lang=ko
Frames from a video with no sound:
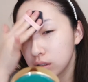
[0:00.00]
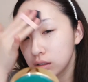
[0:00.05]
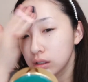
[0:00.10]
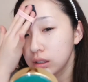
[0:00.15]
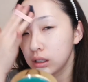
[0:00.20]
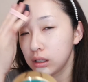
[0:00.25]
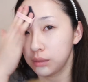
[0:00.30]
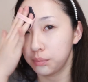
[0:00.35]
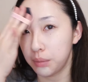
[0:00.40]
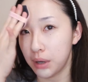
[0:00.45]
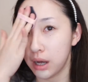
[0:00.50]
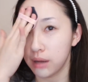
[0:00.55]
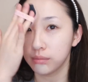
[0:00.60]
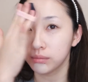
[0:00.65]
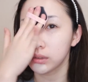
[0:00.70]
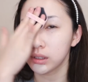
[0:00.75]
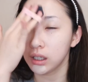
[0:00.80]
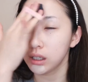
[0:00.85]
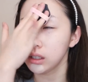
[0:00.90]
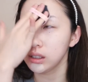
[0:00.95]
근데
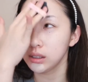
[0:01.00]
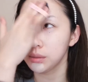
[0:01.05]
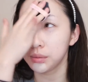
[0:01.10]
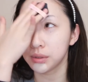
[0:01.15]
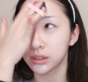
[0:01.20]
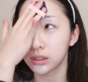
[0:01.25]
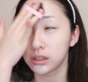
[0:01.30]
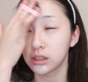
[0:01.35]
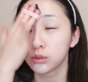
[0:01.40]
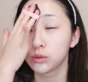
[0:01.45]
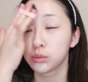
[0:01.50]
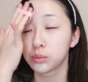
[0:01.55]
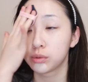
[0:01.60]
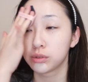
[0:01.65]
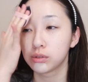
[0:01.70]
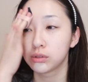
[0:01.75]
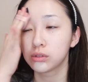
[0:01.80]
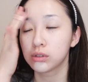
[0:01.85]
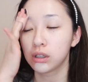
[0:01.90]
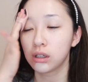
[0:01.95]
밤 타입인데도
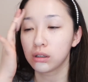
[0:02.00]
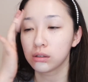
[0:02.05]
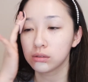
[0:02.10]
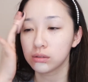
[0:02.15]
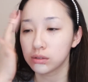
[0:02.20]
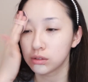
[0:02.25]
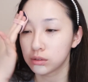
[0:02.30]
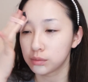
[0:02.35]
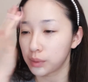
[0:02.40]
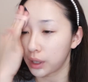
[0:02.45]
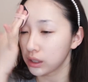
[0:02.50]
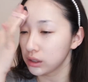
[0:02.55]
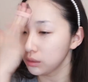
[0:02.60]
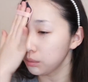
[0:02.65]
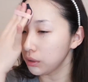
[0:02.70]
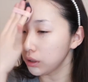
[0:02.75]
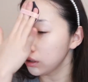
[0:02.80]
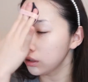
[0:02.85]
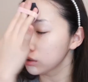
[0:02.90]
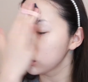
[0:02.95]
불구하고
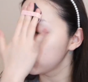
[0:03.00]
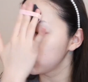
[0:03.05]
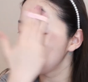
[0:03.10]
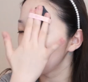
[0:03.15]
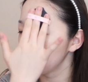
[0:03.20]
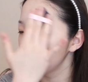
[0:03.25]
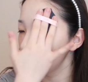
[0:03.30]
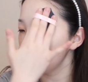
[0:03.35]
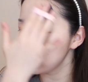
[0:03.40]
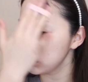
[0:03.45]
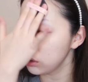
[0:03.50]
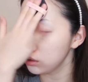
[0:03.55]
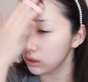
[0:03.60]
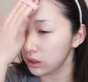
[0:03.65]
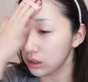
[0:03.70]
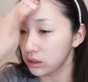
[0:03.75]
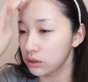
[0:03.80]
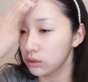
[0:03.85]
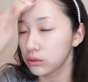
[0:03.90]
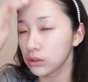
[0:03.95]
많이 발라도
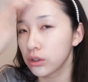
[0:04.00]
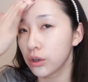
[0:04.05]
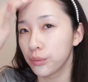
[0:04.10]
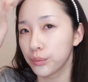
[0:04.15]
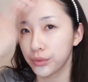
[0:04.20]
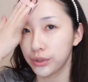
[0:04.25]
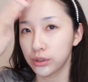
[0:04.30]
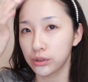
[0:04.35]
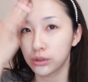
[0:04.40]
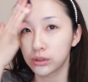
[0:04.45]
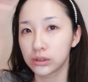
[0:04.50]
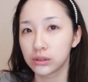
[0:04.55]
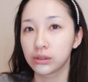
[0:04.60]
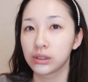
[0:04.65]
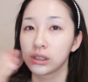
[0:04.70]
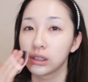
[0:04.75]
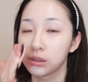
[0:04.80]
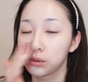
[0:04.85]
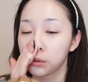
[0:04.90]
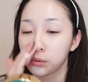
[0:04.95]
뭉치거나 이런 게 없는 거는
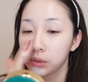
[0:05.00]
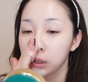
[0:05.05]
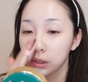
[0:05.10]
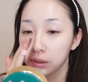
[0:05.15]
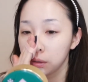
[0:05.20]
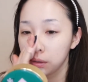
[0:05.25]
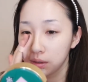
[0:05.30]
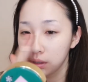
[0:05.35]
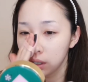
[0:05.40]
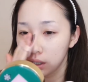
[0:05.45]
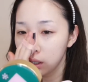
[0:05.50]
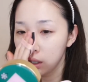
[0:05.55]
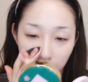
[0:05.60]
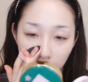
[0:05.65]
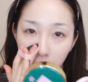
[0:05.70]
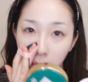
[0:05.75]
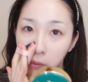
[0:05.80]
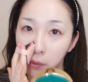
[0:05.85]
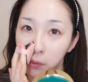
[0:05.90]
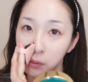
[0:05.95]
되게 좋아요.
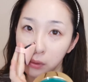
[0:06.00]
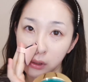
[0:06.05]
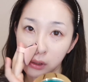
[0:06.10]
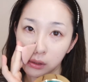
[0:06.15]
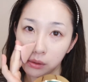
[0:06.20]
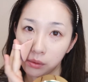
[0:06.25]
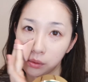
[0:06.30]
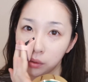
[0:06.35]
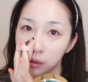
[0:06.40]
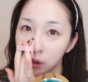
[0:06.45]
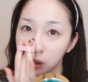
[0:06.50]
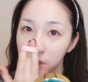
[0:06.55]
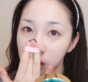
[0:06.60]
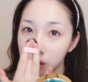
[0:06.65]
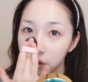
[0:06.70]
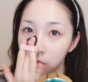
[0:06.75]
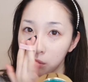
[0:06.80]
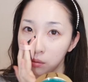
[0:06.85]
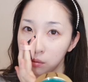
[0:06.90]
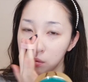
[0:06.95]
모공을
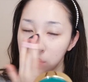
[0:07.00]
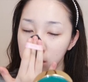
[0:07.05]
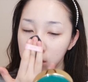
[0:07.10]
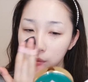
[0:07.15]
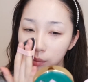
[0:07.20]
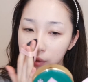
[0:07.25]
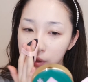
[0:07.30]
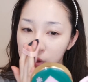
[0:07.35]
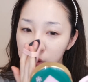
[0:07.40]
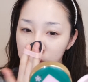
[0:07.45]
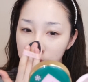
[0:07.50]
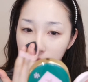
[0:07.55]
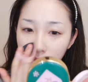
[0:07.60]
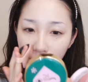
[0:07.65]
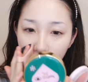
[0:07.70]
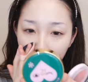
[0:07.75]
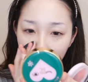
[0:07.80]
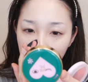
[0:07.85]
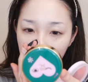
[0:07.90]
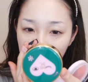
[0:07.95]
이렇게 꼭꼭
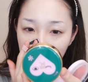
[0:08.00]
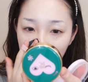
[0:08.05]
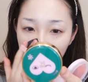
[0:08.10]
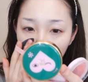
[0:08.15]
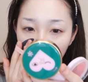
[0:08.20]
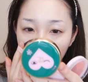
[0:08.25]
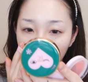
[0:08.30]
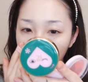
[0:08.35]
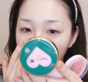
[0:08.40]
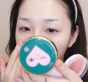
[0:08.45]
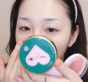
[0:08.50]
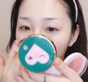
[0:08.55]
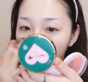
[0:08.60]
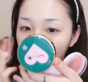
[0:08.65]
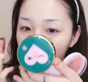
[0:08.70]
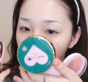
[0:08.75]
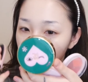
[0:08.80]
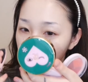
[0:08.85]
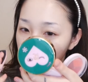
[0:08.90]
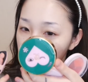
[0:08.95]
밀어서
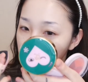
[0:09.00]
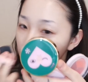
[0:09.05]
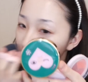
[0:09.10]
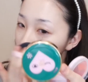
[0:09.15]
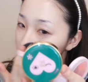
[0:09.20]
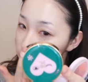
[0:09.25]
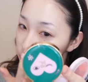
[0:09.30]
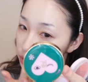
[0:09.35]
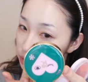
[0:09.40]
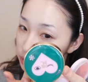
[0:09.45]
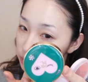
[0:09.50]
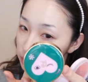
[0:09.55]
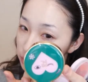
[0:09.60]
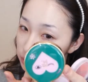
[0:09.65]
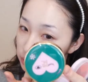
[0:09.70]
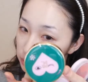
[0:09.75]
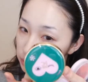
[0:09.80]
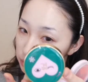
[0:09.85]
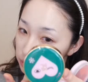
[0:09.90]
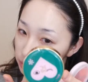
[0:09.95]
꼼꼼하게
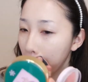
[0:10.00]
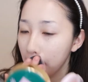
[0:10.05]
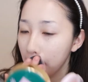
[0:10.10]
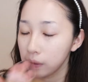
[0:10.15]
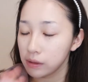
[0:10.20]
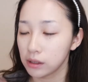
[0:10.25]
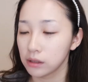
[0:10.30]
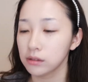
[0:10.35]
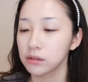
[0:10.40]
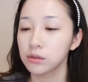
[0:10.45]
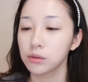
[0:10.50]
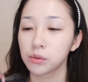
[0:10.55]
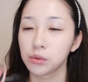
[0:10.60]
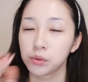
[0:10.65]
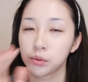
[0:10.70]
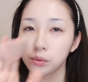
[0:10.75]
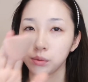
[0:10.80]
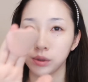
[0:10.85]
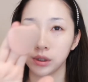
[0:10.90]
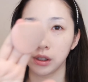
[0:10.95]
막아줄게요. 어, 얘는 또
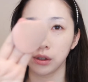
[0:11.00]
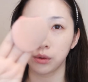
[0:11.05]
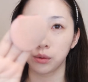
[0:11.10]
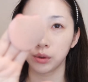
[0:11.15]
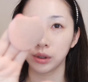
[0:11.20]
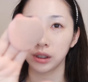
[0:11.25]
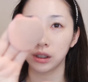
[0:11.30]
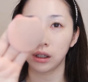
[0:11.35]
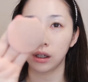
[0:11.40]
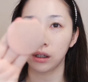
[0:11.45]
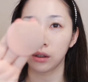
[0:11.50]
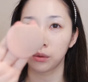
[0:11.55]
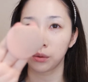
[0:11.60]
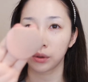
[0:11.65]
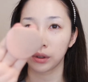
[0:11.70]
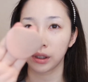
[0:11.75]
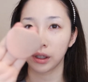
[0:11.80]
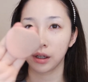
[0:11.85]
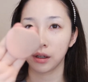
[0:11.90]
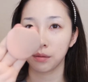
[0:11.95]
좋은 게 여기가
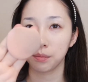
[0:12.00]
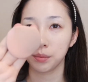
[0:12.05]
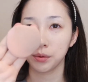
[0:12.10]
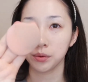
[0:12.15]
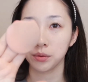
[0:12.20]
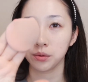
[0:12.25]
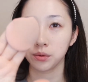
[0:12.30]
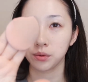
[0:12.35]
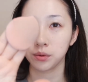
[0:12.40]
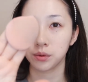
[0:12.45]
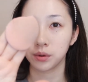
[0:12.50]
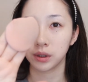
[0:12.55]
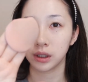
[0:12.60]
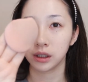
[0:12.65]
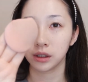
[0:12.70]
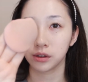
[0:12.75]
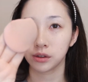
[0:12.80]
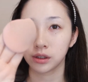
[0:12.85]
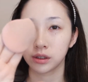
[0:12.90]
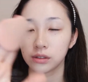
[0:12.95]
이렇게
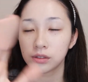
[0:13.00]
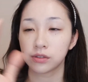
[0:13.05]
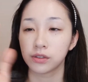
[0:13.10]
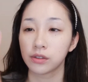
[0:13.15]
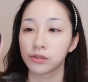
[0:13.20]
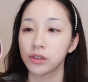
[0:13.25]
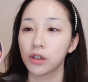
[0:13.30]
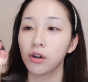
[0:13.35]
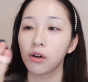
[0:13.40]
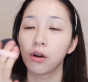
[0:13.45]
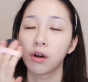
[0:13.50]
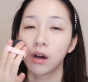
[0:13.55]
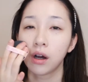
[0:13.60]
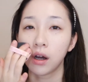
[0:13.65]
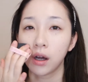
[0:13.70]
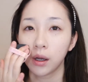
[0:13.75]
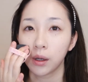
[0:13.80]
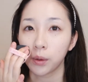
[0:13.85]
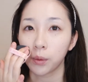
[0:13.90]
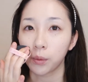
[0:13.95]
뾰족하게 돼 있어서
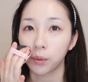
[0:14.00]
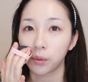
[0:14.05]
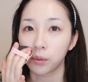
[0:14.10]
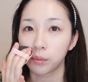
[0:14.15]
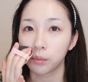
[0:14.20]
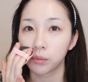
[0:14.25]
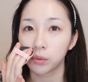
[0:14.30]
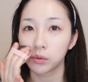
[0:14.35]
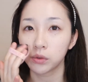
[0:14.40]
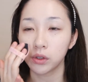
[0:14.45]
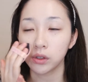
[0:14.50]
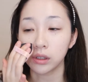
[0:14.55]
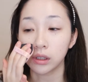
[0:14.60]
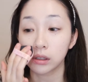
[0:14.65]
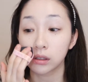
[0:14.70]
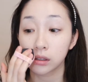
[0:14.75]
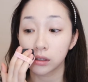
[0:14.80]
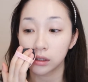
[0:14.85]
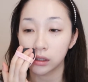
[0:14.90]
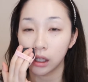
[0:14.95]
이런 모서리
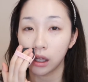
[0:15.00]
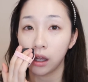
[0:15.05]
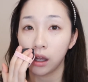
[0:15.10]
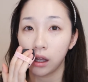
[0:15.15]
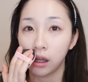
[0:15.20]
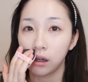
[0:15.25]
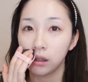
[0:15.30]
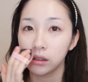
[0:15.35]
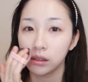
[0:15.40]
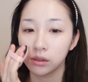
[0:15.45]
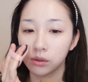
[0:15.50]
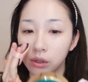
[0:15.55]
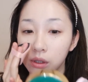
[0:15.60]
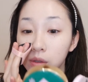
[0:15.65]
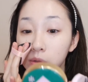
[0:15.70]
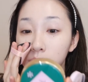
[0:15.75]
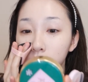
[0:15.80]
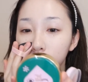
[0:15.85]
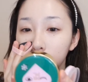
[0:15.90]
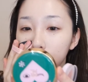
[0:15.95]
같은데 하기에
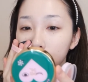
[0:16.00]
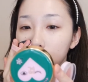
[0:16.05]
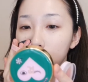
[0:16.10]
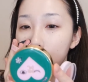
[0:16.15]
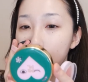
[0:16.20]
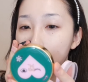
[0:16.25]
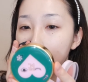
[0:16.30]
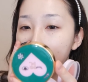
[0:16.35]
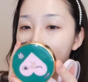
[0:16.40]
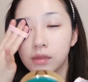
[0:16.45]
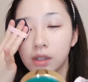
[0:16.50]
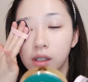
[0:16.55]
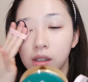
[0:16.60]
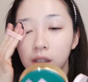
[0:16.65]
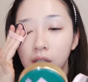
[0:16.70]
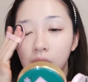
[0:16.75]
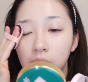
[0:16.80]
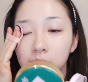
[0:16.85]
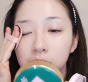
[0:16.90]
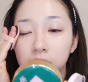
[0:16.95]
되게 좋아요.
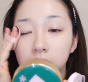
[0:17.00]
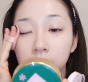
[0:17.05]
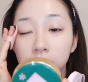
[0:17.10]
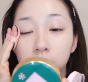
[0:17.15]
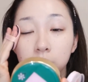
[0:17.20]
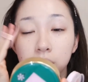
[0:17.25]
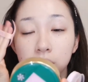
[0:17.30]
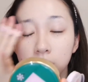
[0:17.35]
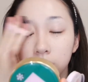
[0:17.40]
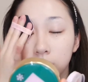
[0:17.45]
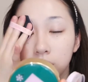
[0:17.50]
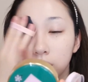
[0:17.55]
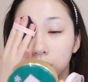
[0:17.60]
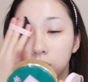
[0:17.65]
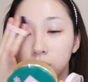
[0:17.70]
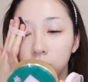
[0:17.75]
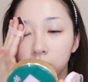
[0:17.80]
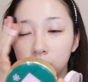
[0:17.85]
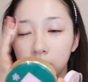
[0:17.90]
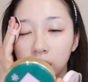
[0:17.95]
남은 여분으로
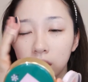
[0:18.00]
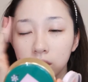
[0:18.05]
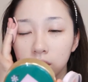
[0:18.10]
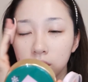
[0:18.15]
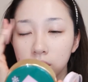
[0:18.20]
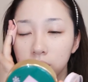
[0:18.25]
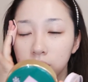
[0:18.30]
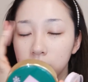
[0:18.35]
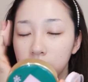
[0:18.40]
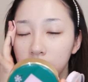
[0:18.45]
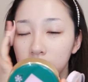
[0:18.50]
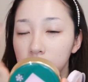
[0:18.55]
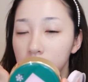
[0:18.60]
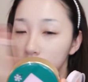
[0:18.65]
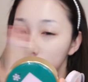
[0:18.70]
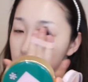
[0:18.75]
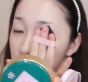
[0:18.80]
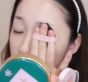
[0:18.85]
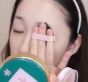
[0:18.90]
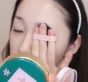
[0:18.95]
눈가도
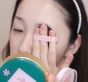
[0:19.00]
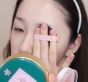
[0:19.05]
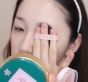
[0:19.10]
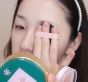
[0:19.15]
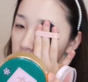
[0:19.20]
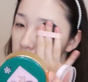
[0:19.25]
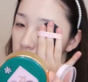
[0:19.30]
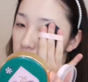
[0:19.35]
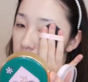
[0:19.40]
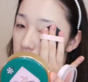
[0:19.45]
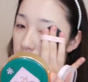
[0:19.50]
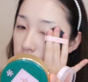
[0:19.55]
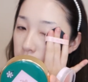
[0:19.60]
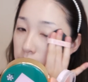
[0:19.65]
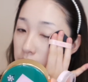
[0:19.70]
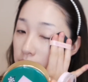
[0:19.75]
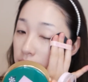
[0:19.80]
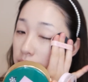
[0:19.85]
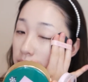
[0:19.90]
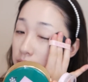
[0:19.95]
살짝만
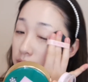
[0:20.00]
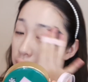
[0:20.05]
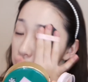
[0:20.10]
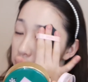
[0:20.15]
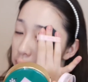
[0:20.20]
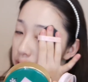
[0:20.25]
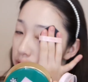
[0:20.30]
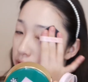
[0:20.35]
눌러주고